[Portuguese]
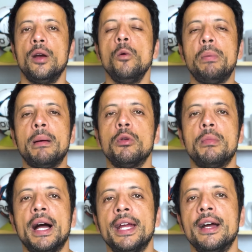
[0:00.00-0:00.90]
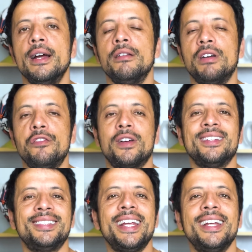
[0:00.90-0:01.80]
o Pablo Maia vai ficar
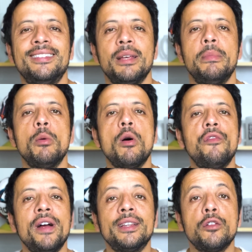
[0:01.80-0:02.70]
sem receber uma oferta